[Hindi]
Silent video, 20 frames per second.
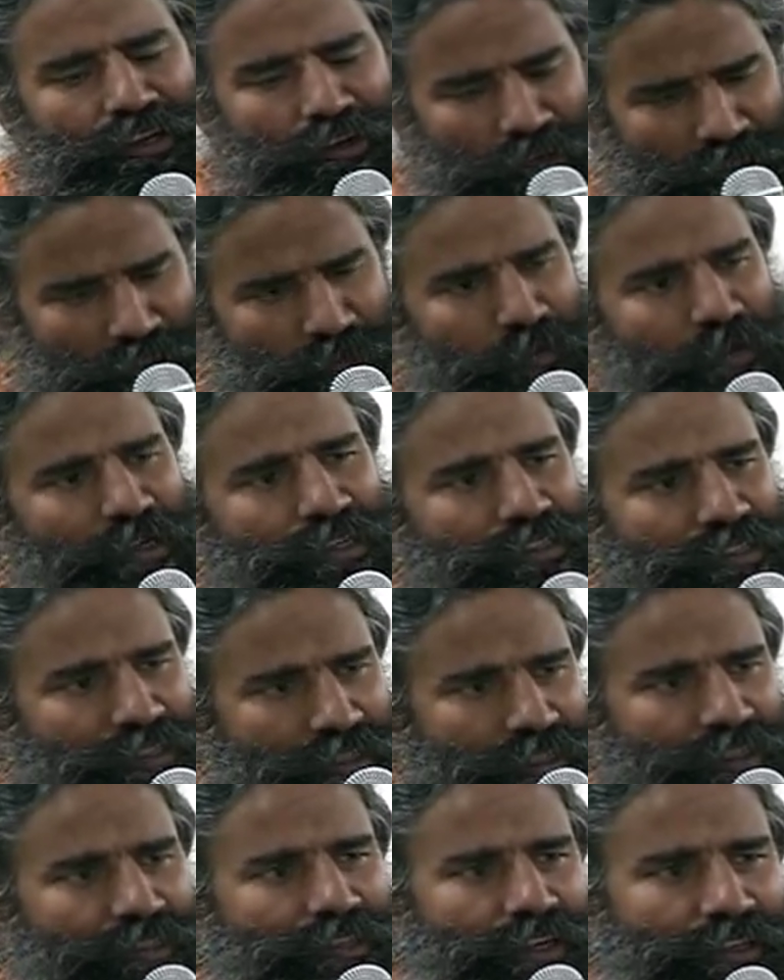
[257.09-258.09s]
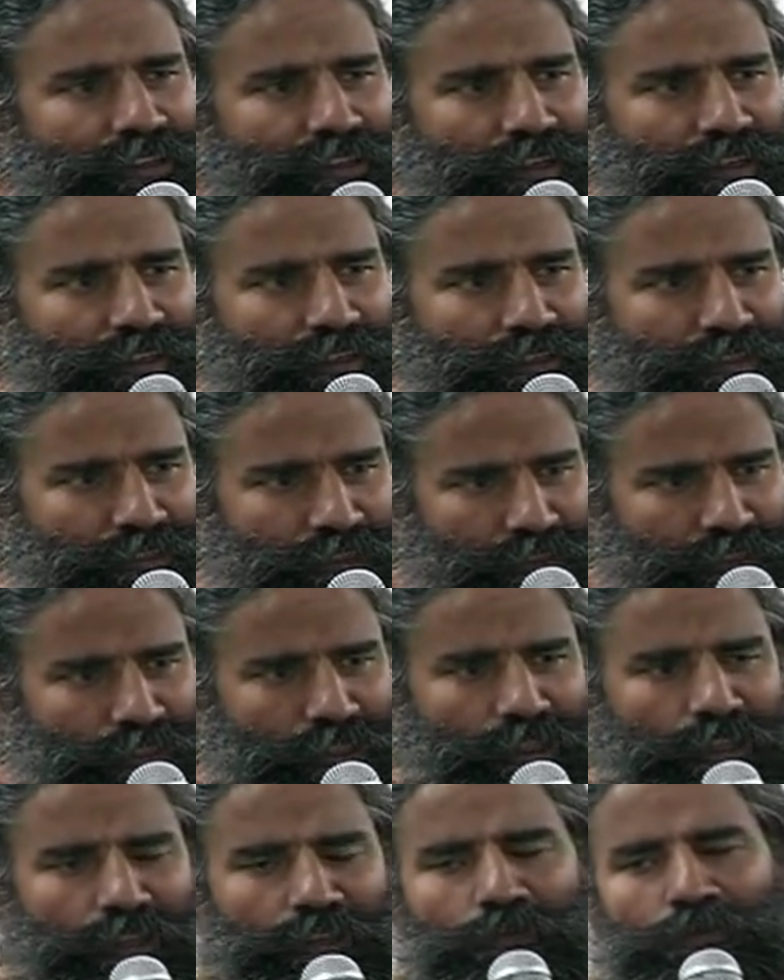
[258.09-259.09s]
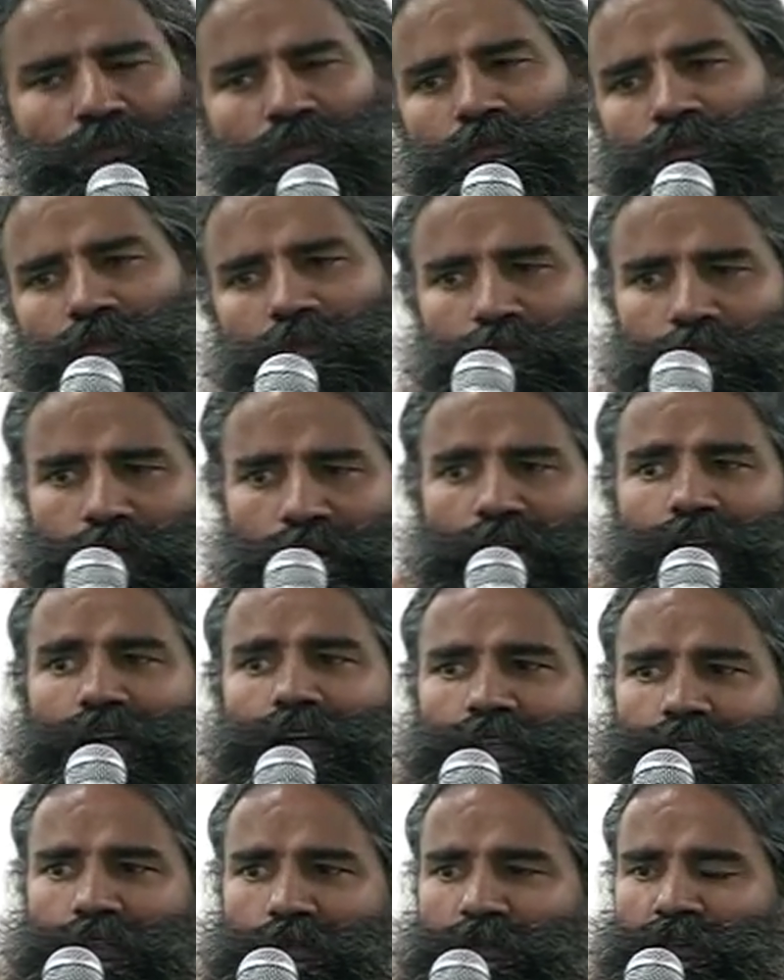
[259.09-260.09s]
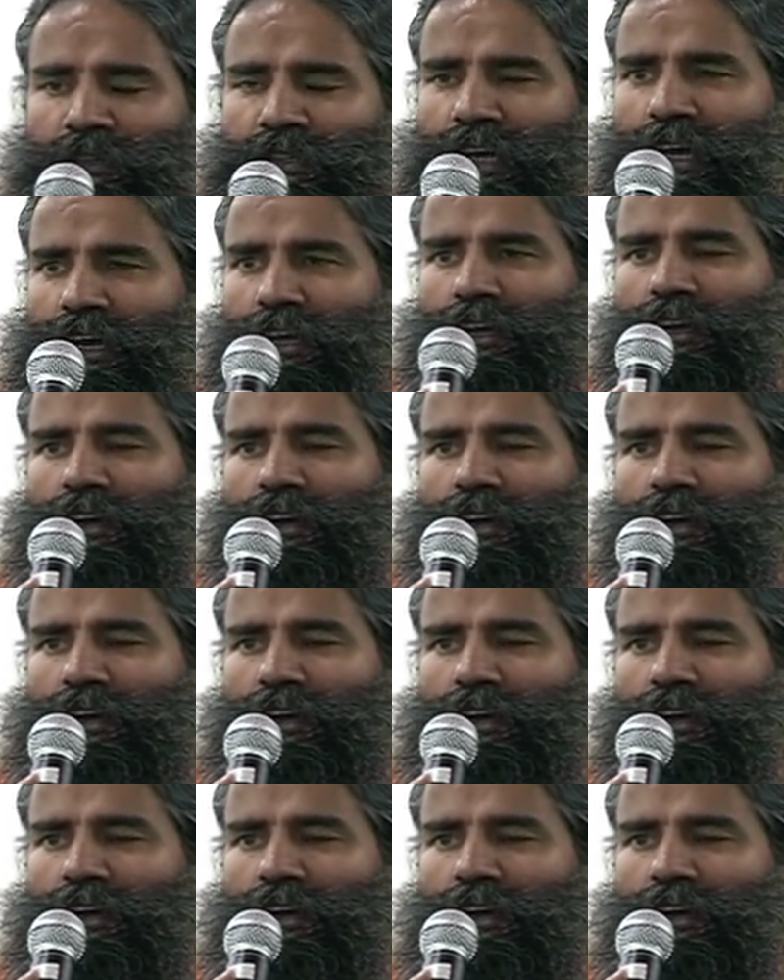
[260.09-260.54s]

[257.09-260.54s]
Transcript: कॉन्स्परेंसी की जाती है कि जिससे कि ब्रांड खत्म हो जाए